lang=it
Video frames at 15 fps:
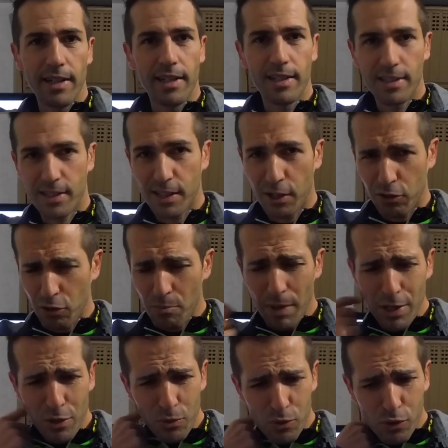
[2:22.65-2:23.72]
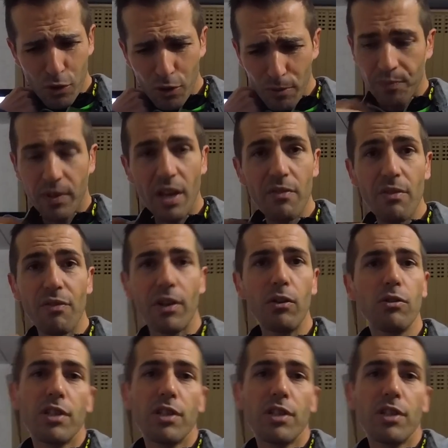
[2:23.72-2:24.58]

scritto in maiuscolo e vi fanno il